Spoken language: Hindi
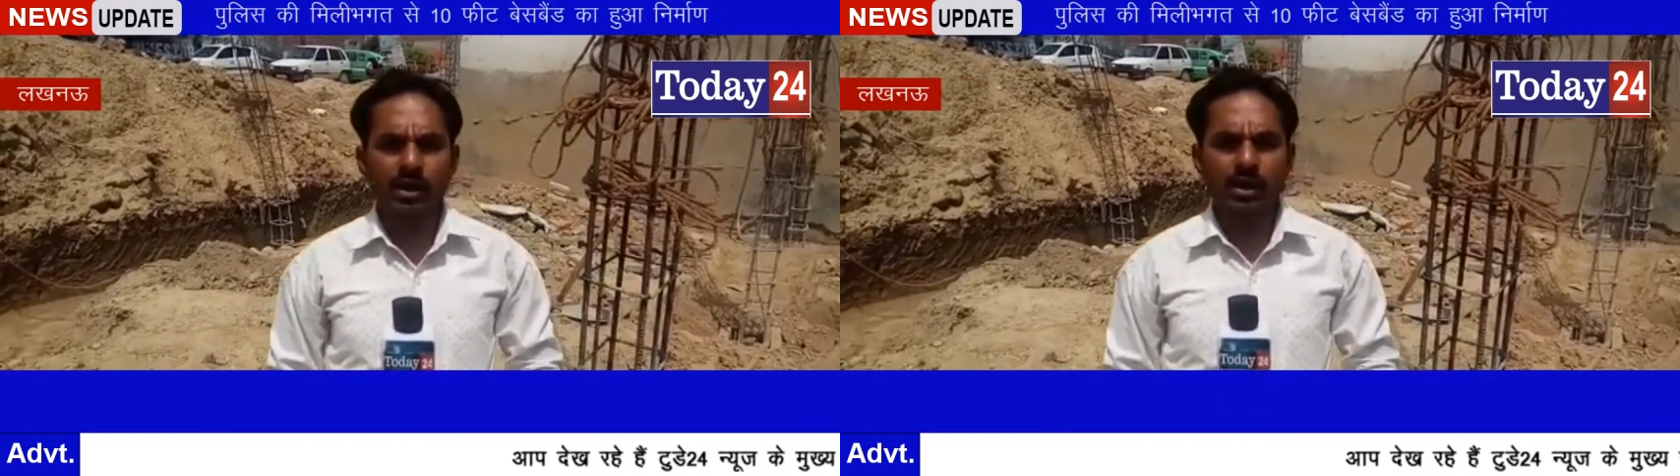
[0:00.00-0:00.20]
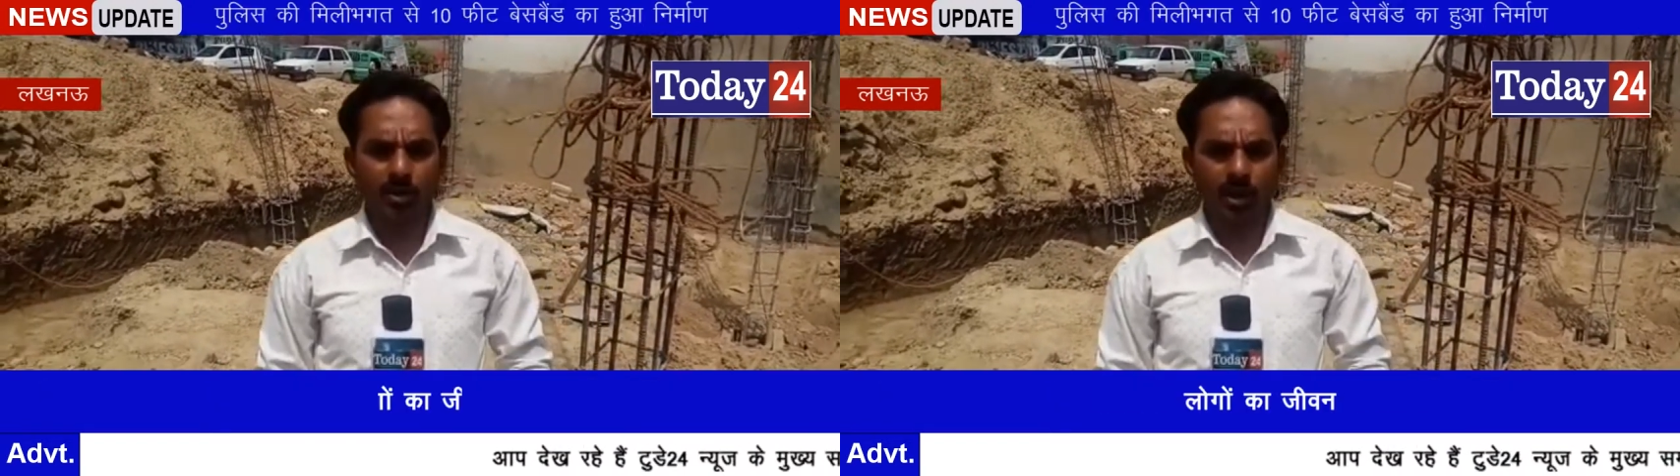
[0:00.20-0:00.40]

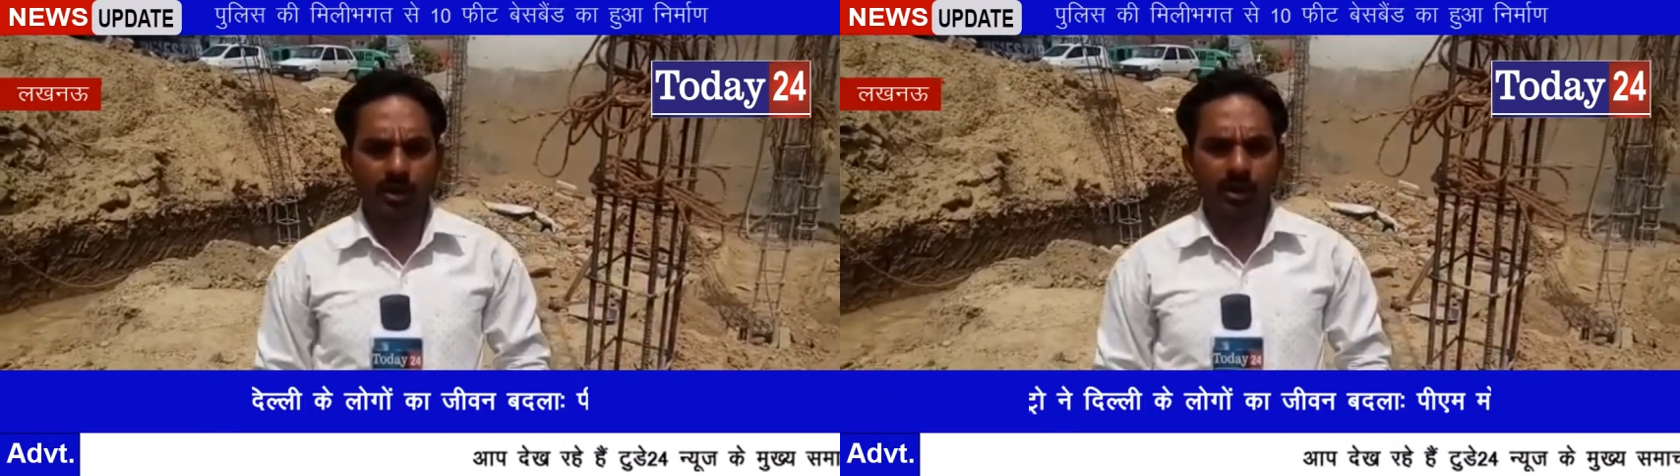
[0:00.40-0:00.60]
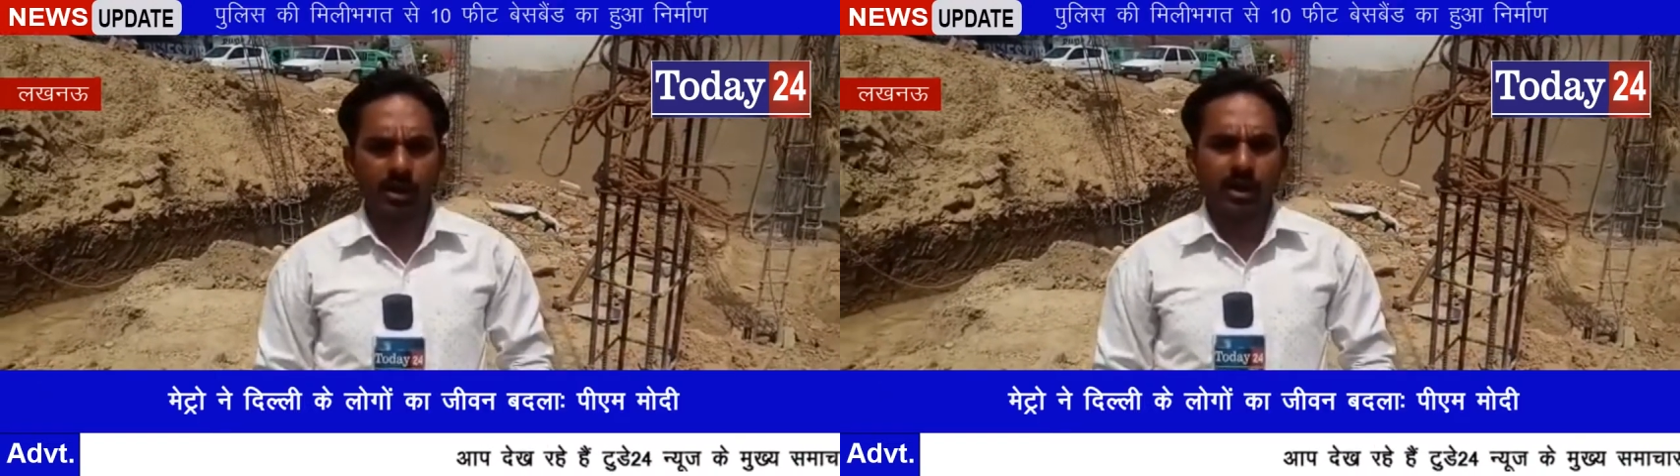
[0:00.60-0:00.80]
कार्य
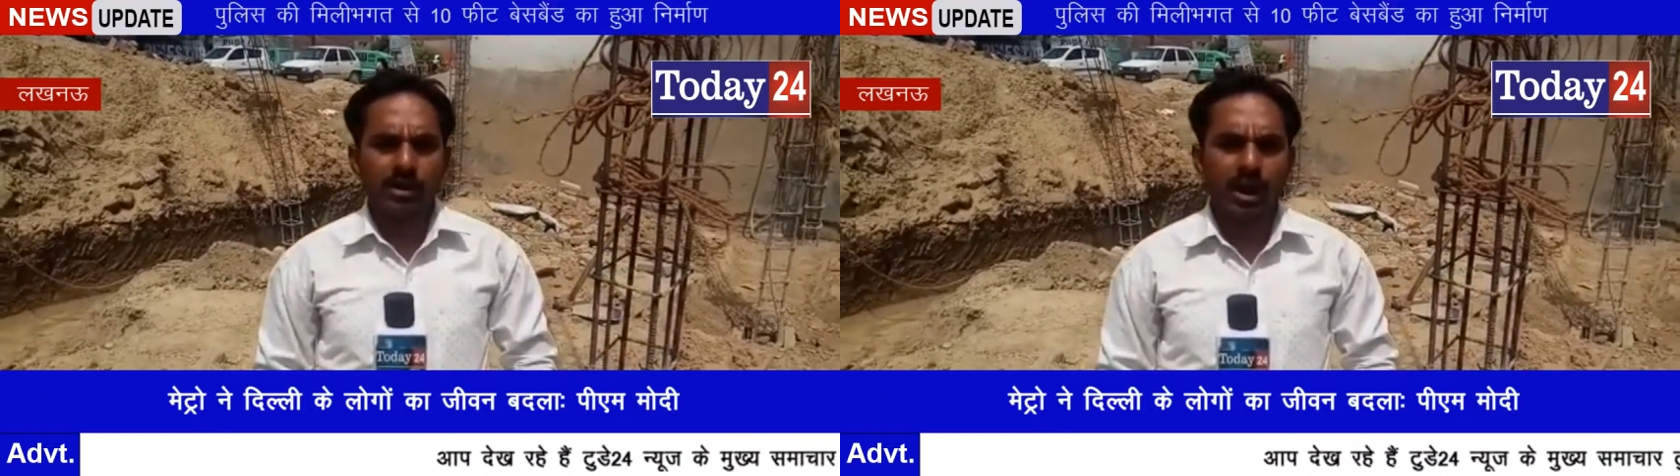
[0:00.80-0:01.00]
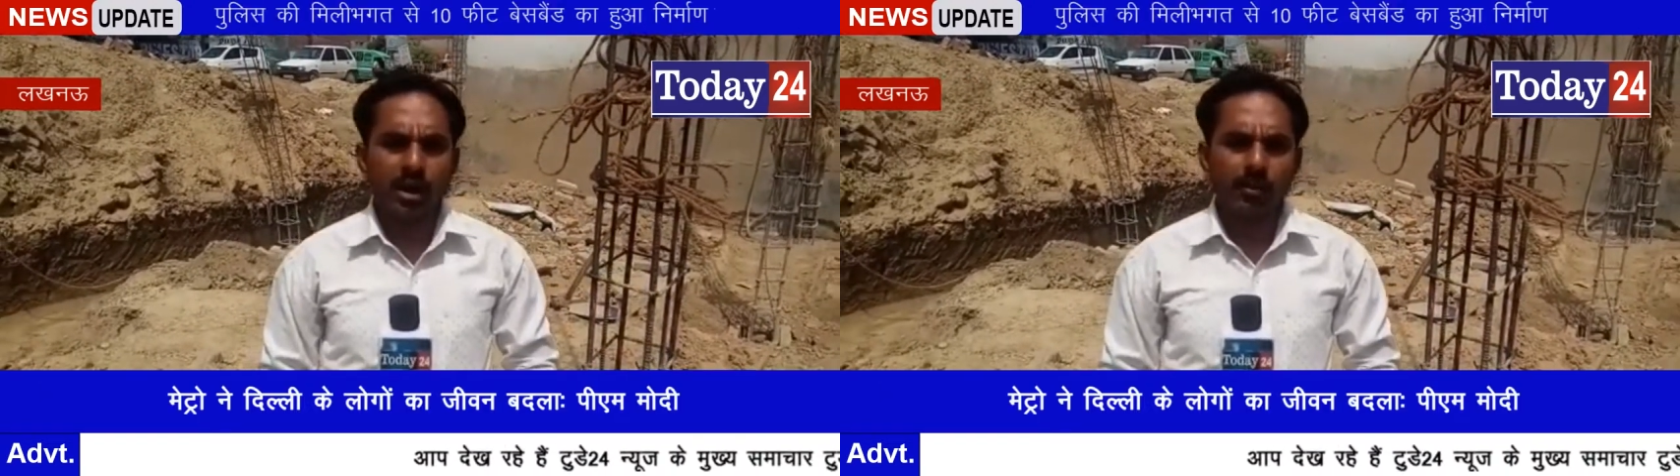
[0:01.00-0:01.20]

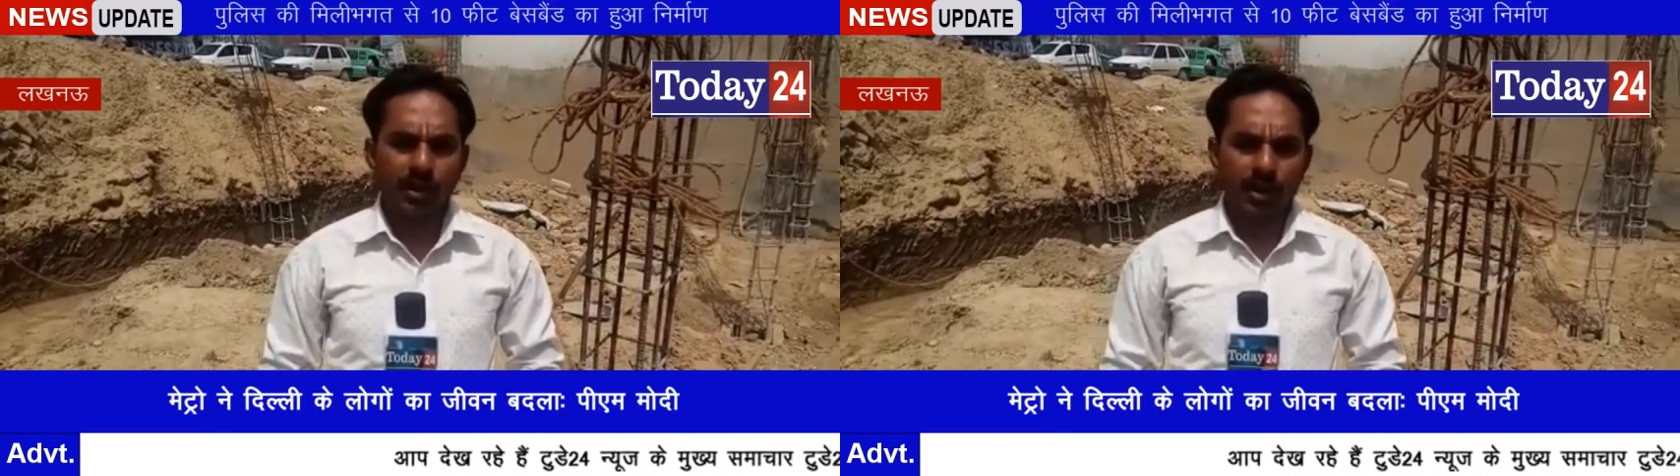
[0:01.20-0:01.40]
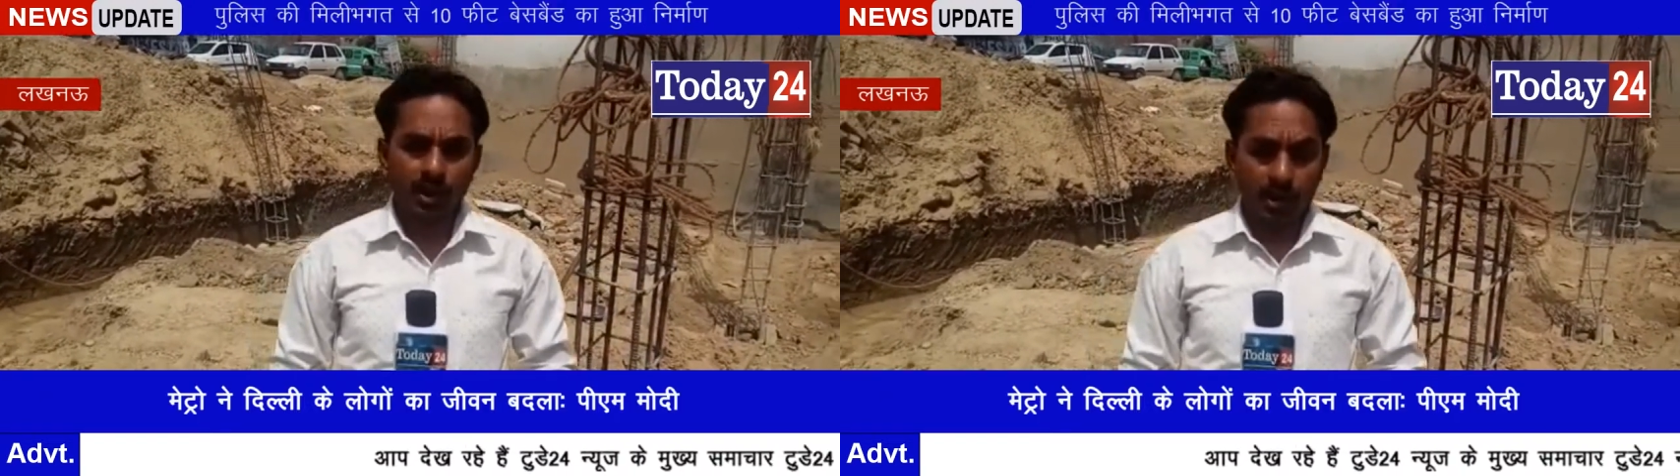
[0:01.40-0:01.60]
जोरों से
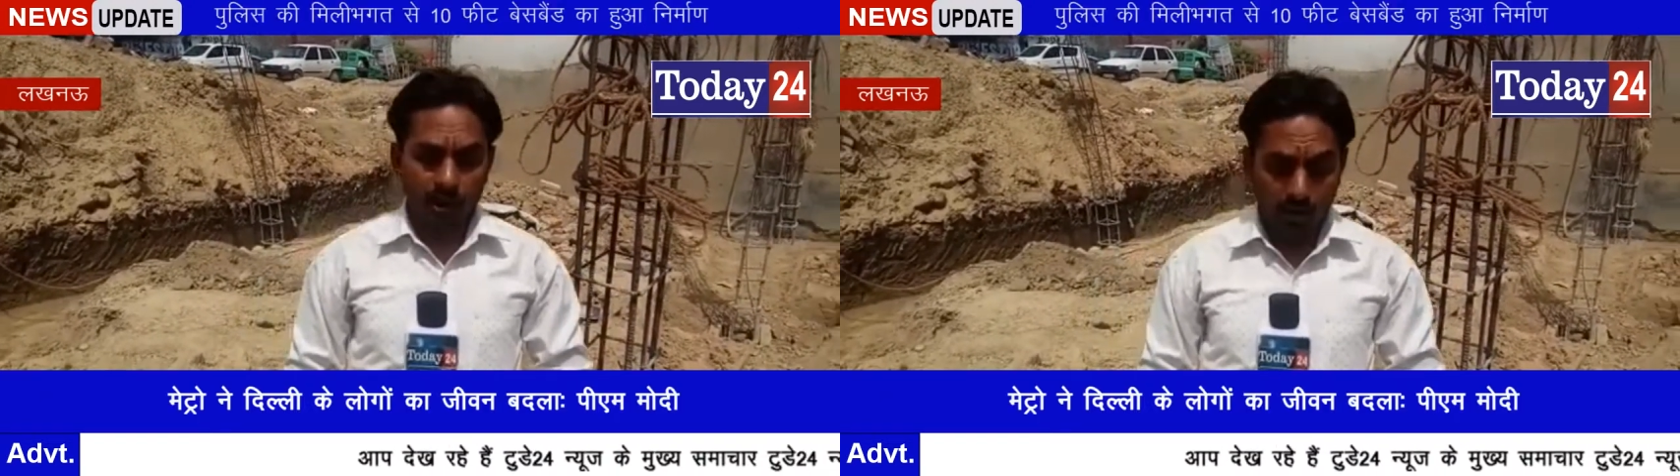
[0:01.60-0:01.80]
जारी है